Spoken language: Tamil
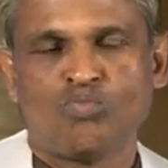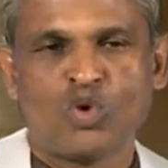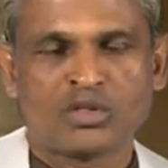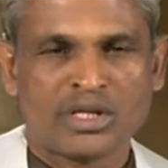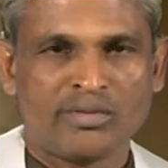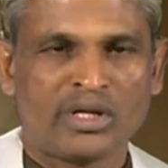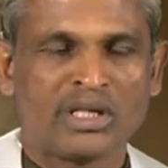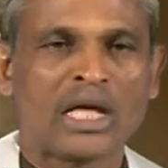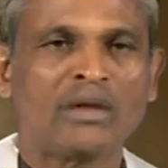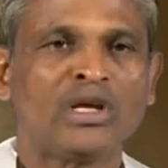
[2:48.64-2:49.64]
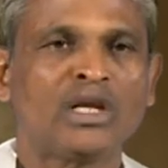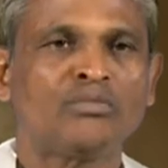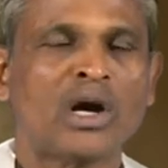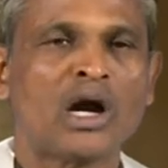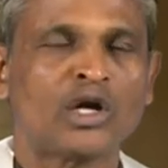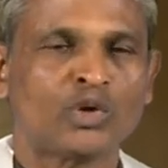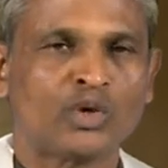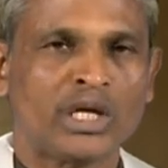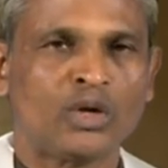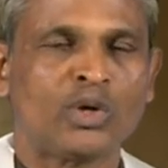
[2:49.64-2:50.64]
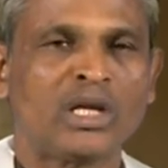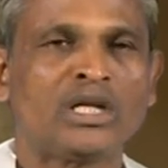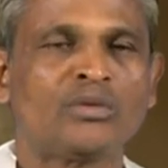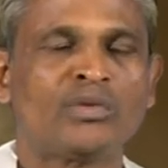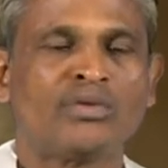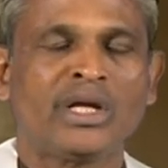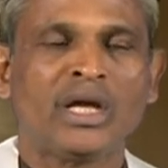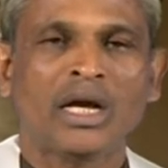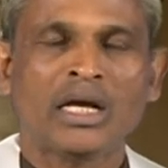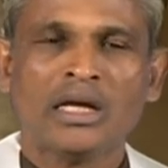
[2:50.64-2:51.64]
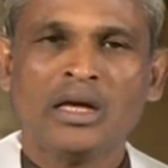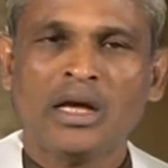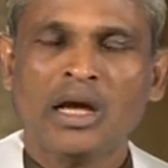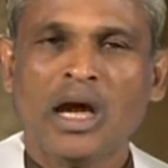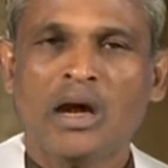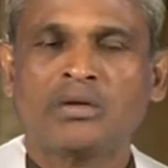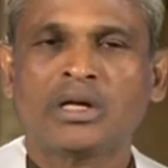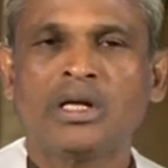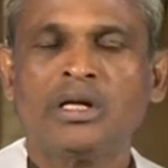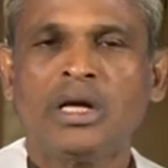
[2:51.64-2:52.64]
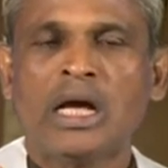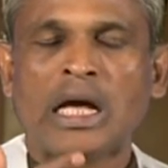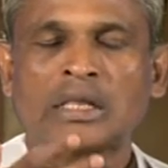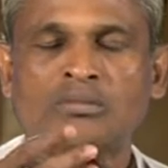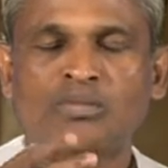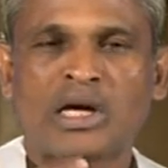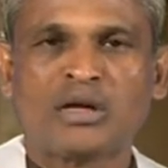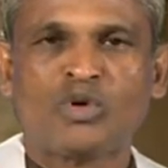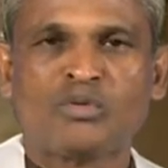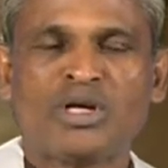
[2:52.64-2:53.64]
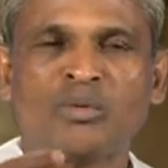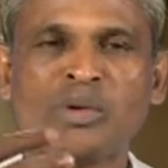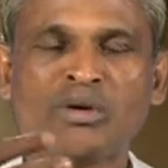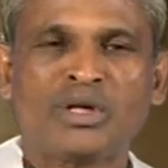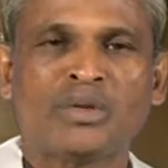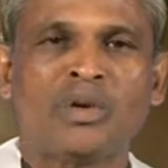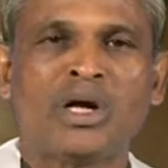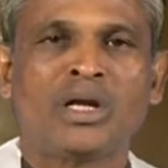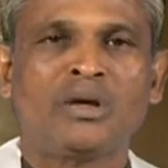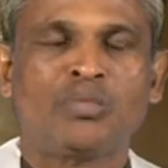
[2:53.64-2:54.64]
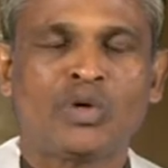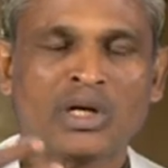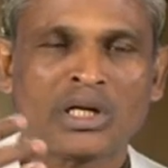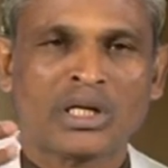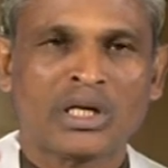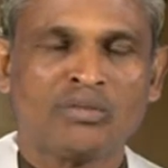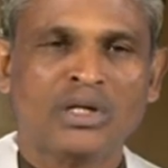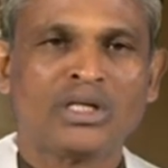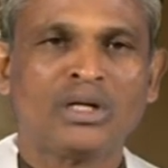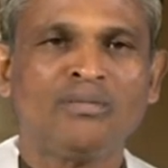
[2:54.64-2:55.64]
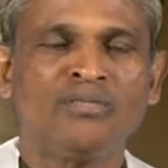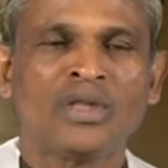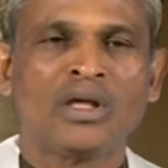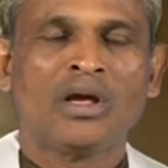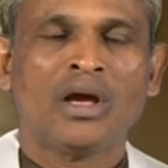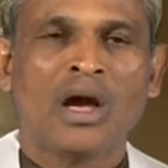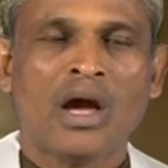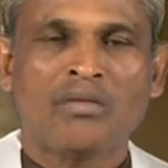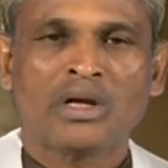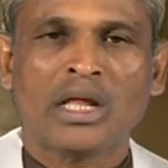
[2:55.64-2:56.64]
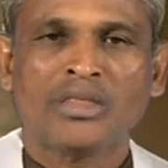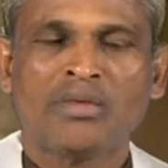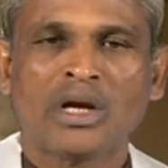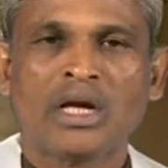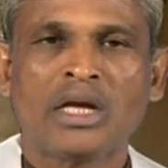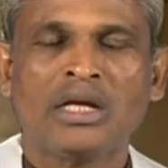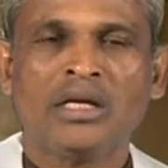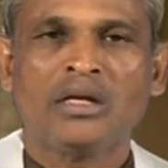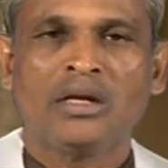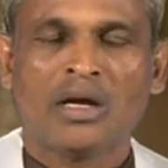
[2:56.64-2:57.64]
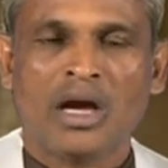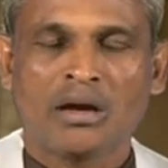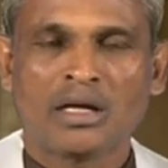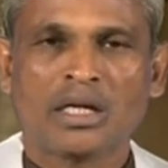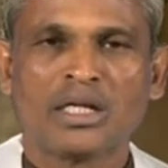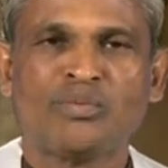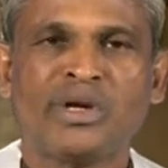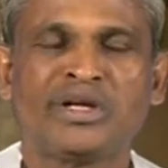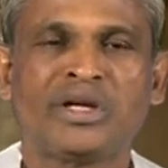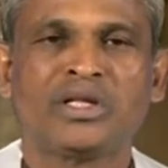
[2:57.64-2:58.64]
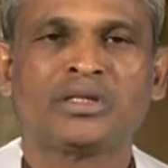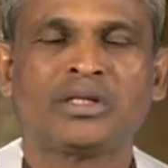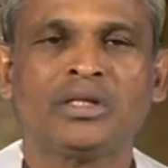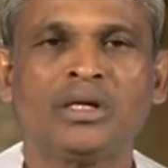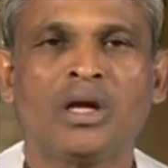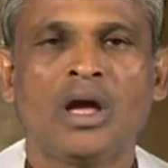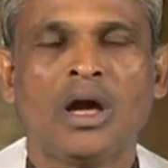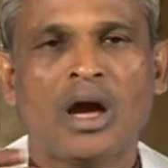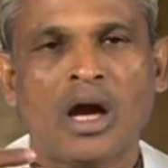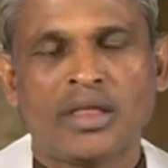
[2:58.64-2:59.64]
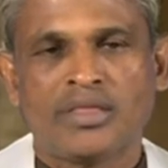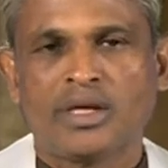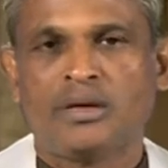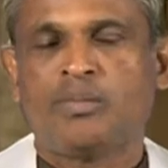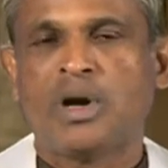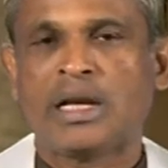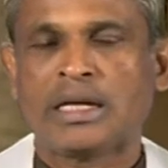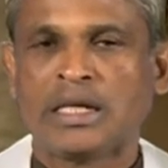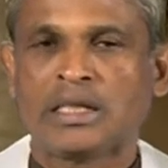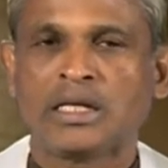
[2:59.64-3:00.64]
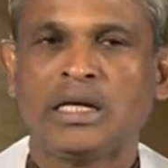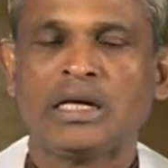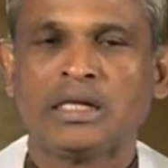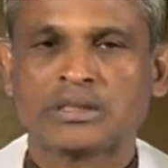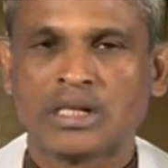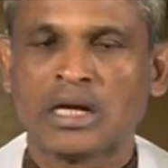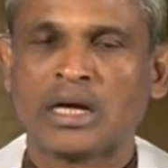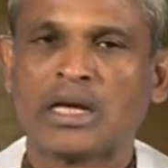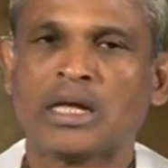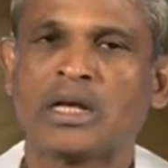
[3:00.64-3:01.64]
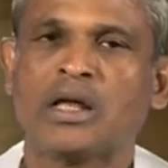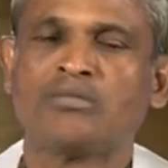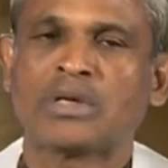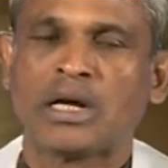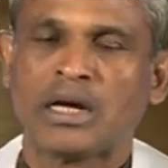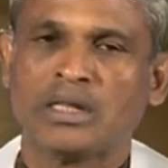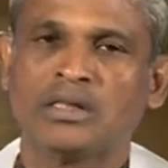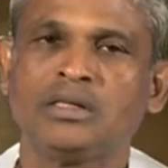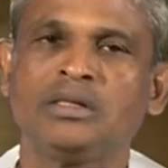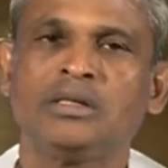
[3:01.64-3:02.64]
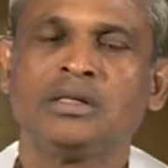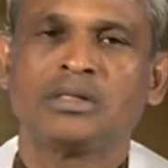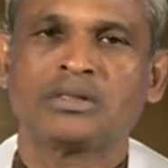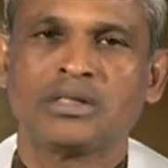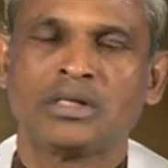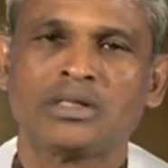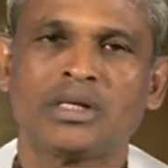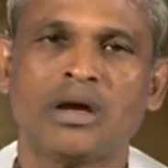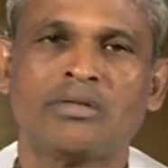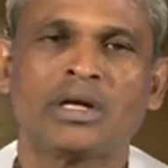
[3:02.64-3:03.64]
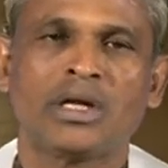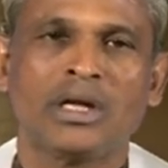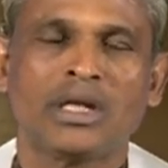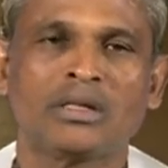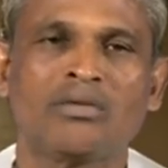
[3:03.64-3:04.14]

மோசேவினுடைய தலைமையிலும் ஆரோனுடைய உடனிருப்பின் வழியாக அவர்கள் அந்த பாரவோன் மணி பலவிதமான போராட்டங்கள் மத்தியிலும் அவர்கள் அந்த மக்களை அங்கிருந்து மீட்டெடுத்து அந்த பாலை நிலத்திலே செங்கடலை எல்லாம் கடந்து சென்று அவர்கள் அந்த